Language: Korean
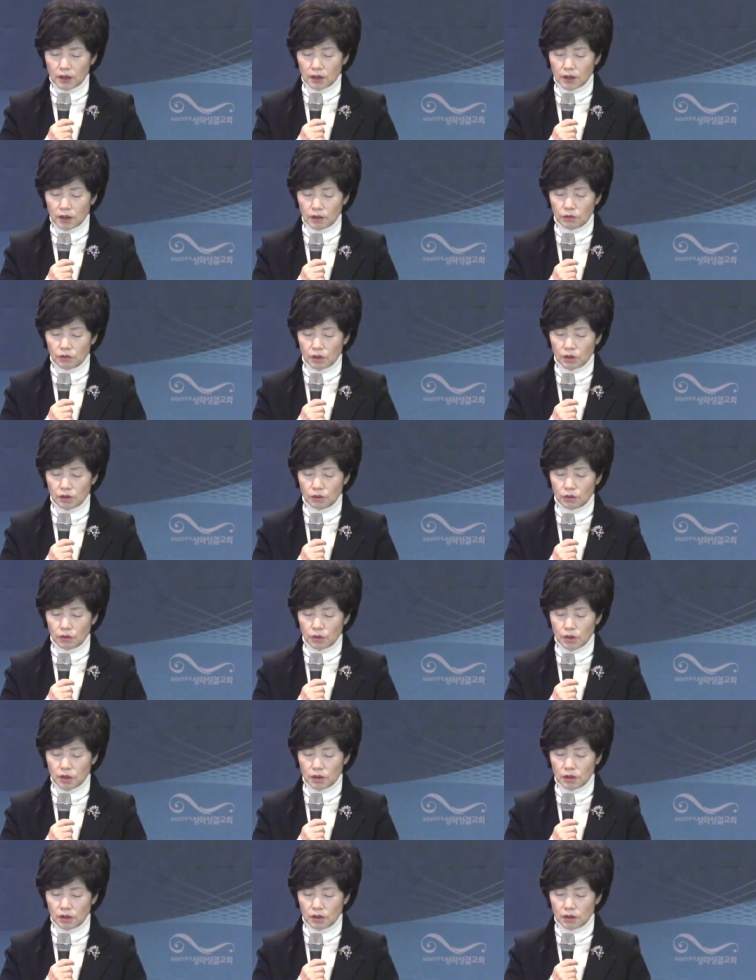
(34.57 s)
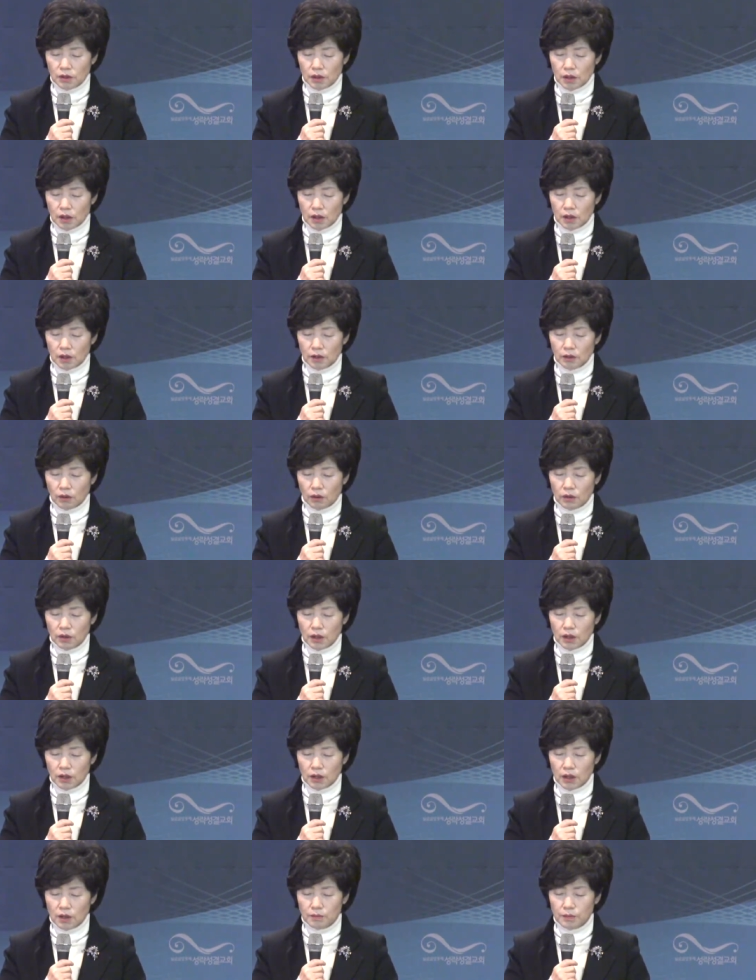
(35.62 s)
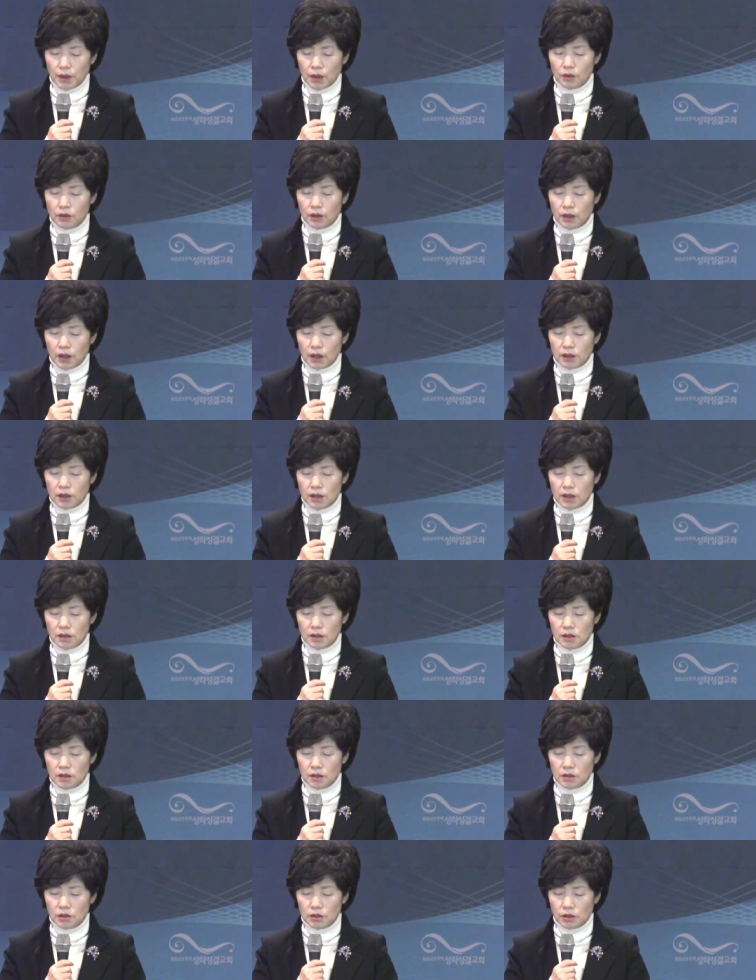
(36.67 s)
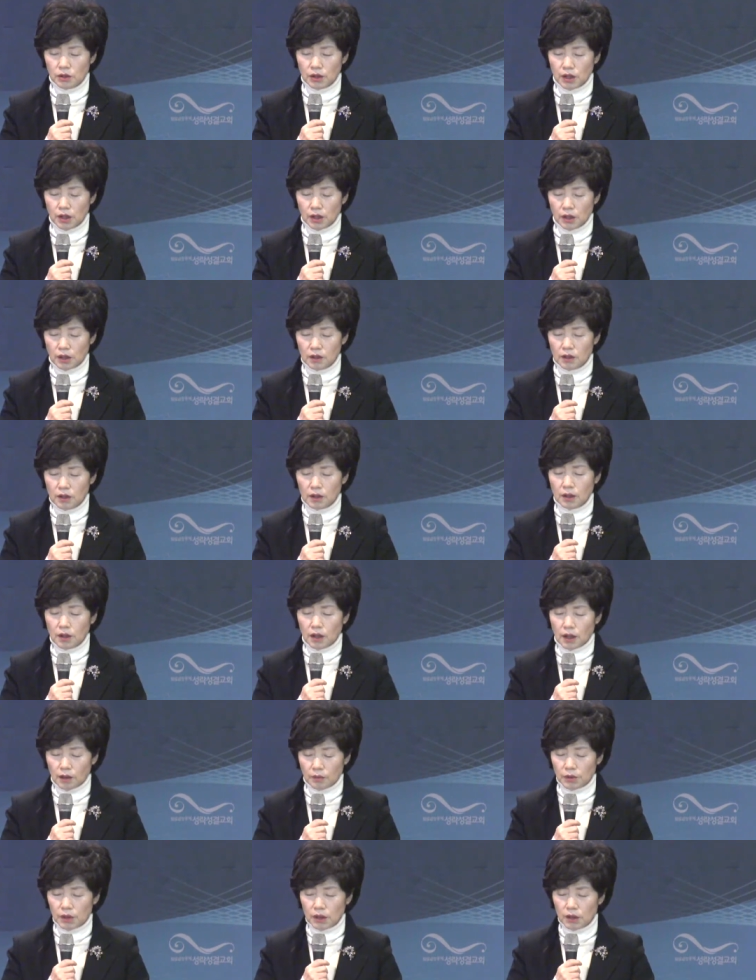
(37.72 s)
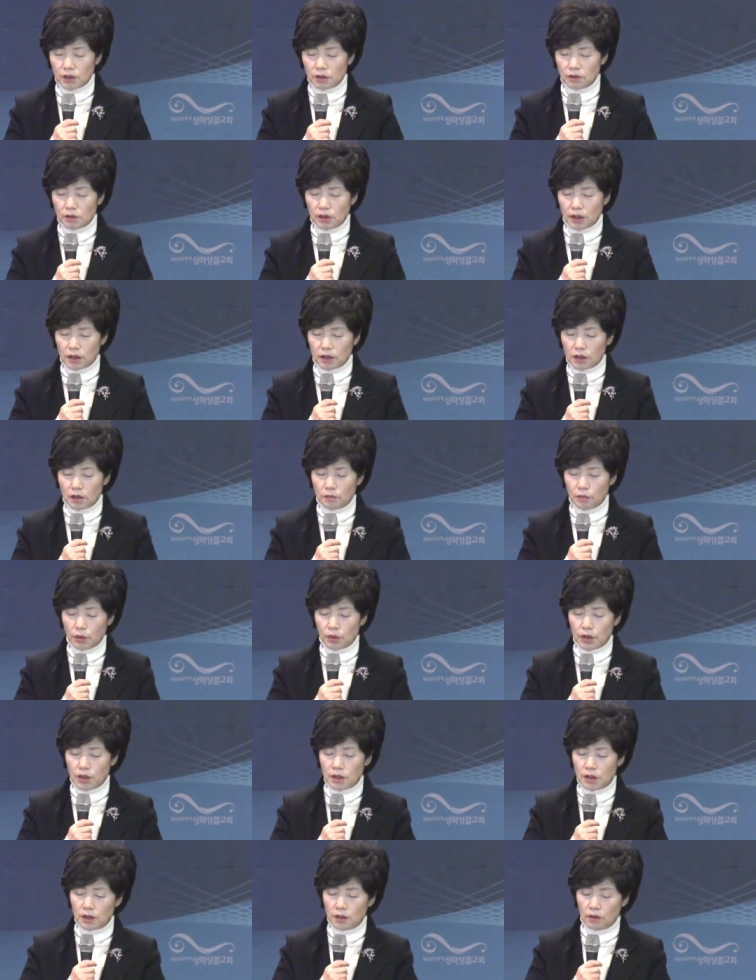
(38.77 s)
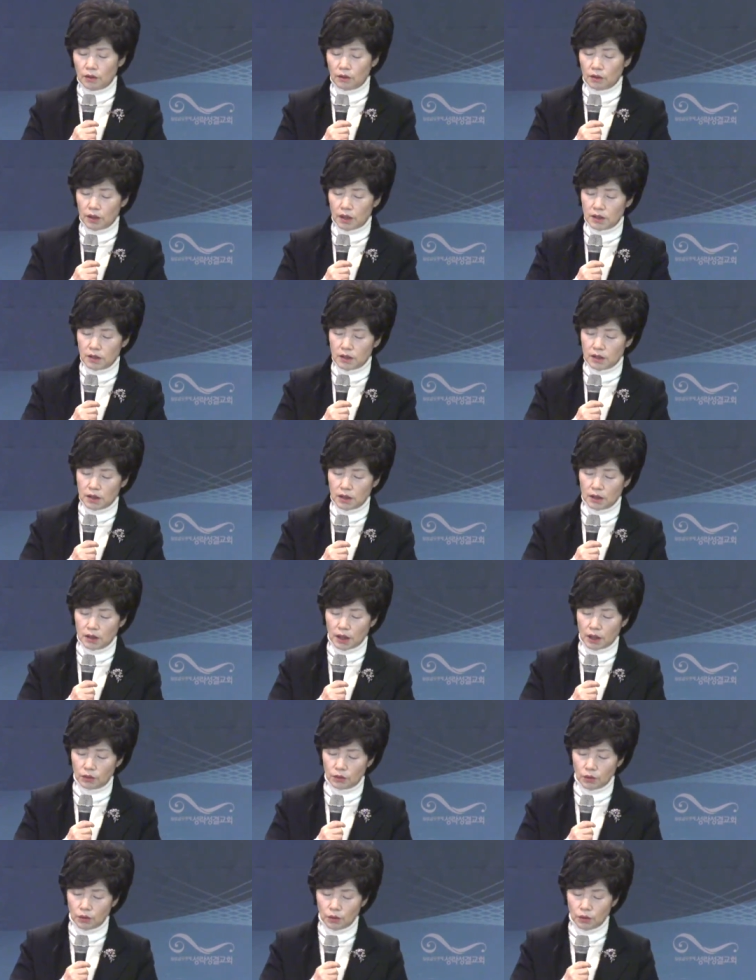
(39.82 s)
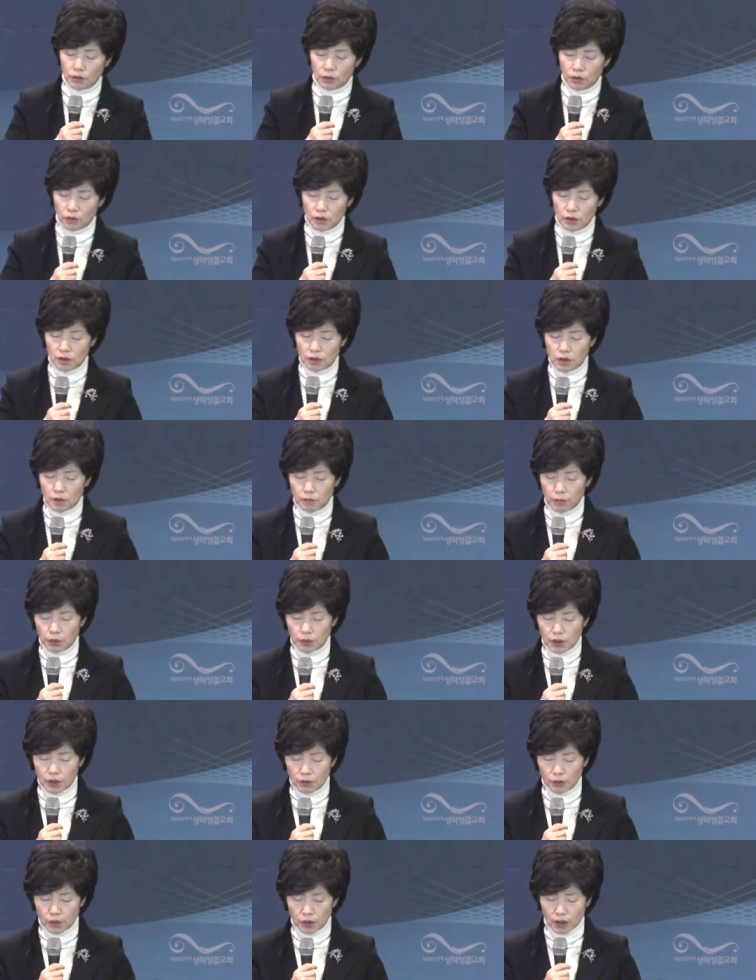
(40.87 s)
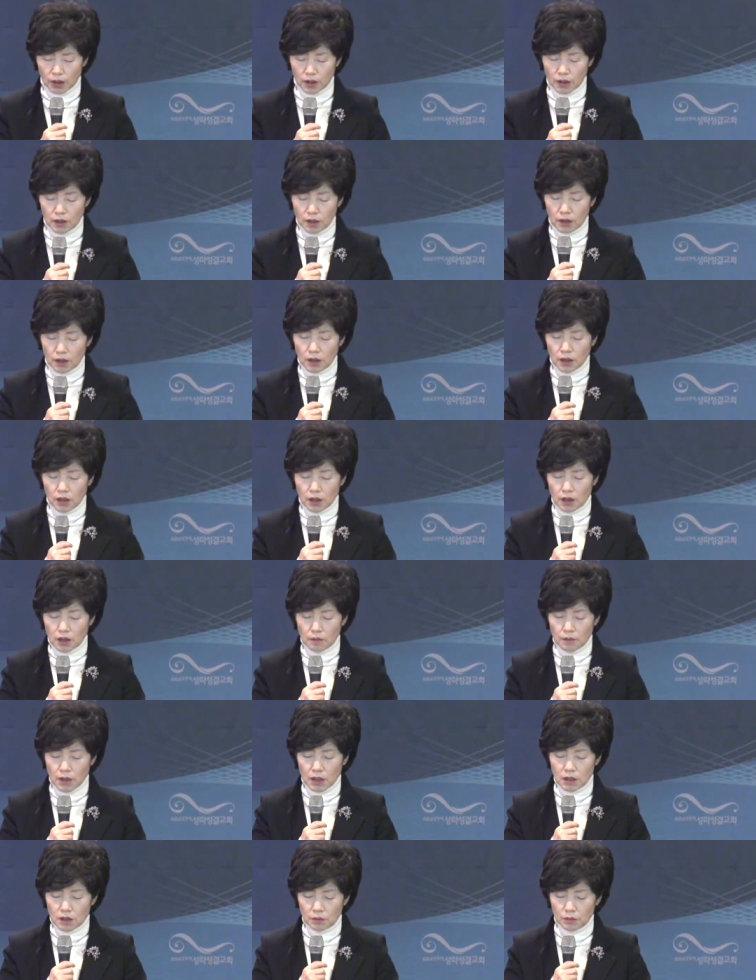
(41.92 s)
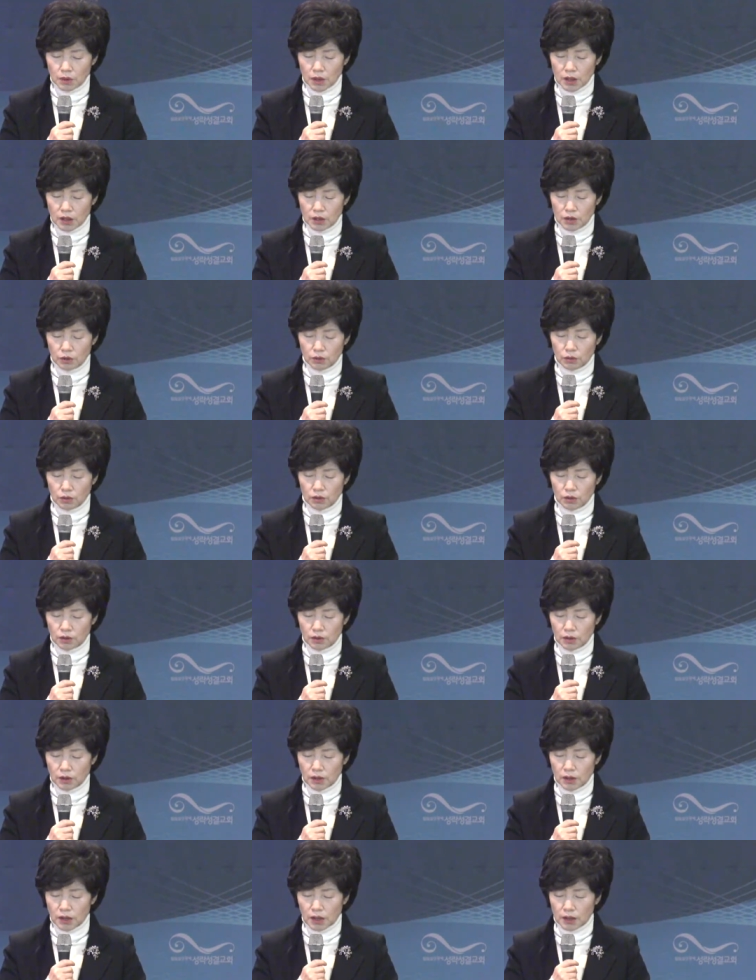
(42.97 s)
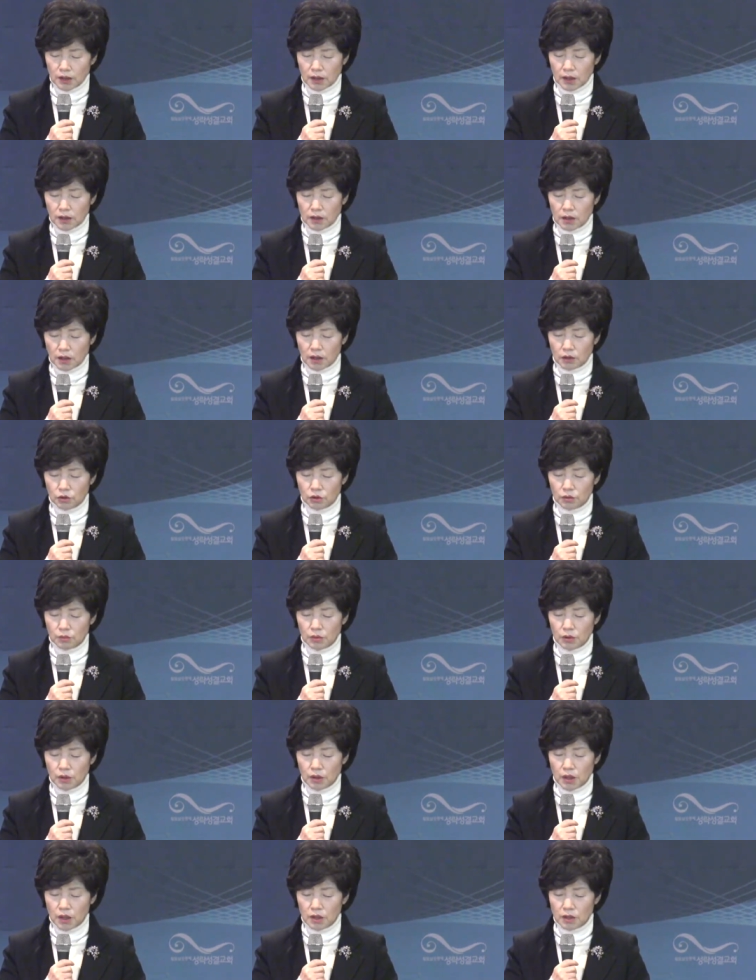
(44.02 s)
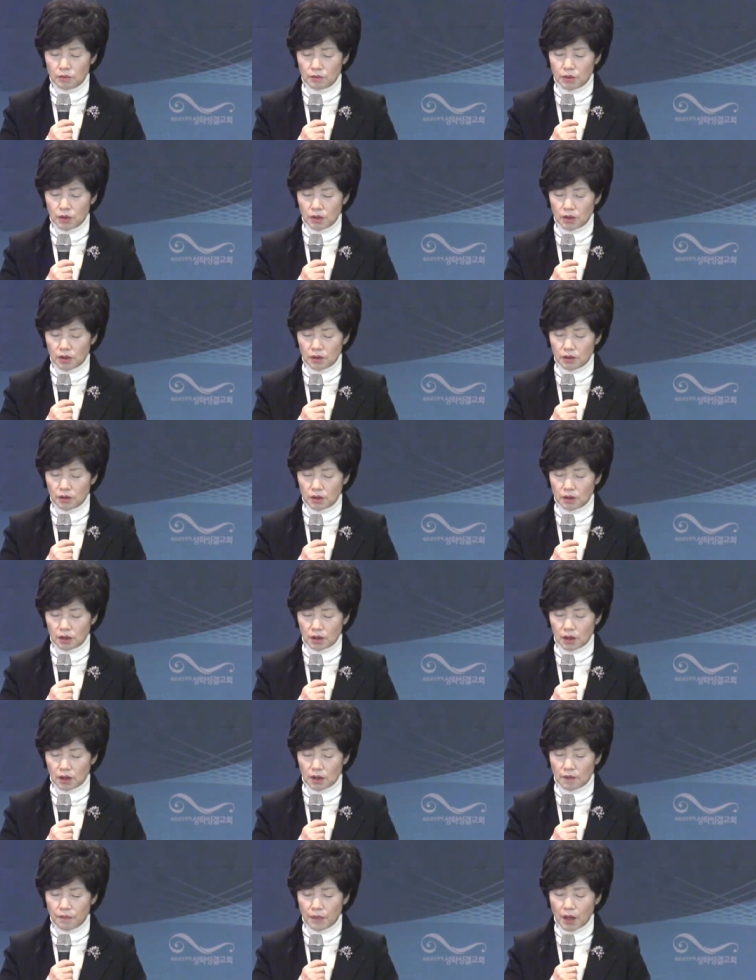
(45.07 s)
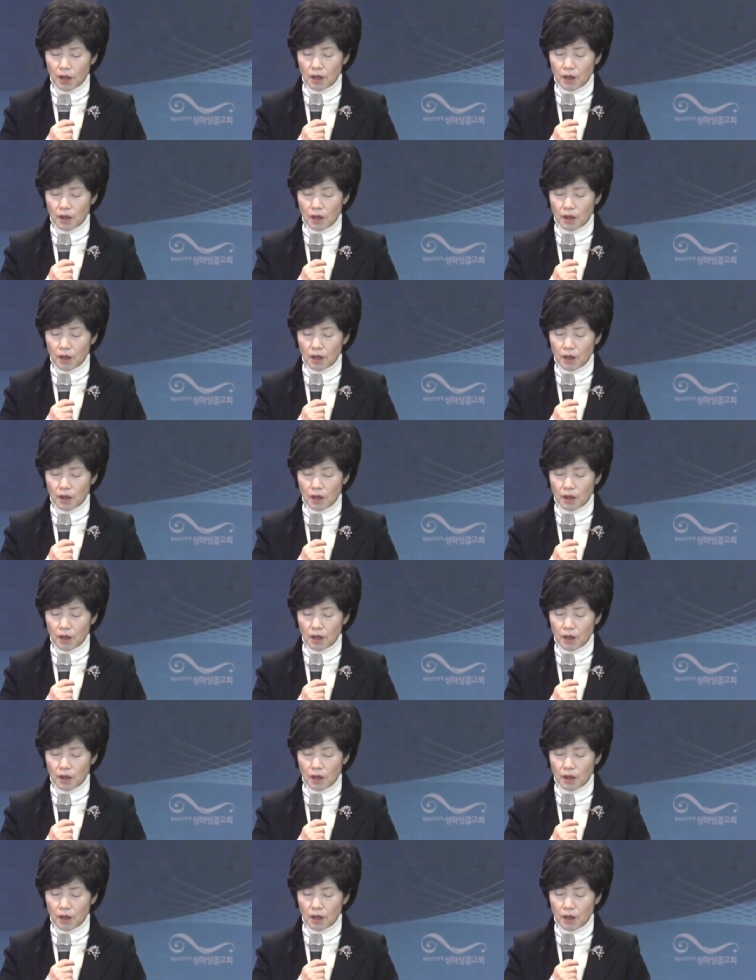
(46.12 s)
예수께서 도 이르시되 너희에게 평강이 있을지어다. 아버지께서 나를 보내신 것 같이 나도 너희를 보내노라. 이 말씀을 하시고 그들을 향하사 숨을 내쉬며 이르시되